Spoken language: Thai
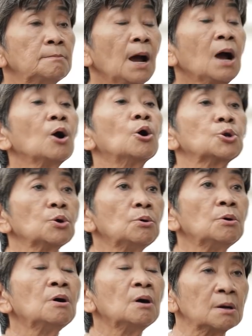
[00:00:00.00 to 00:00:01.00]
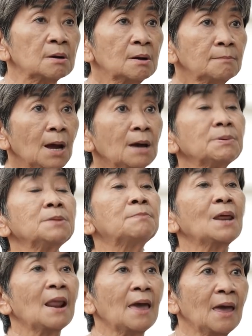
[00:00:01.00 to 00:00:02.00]
ป้าขอโทษป้าผิดไป
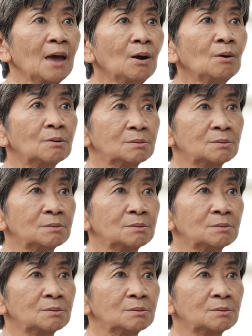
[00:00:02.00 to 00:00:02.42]
แล้ว